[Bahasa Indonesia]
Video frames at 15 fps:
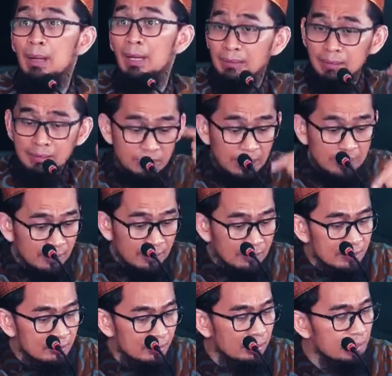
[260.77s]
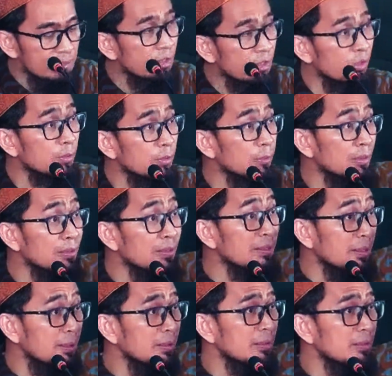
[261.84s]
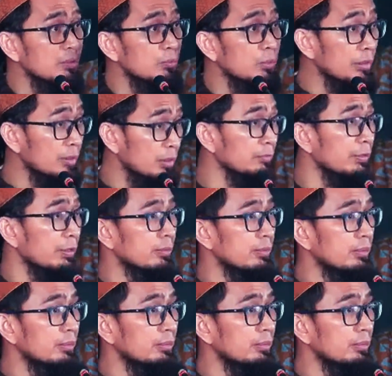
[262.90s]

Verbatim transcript: Makanya jaga lisan di sini, kita praktekin ya, sebulan ke depan.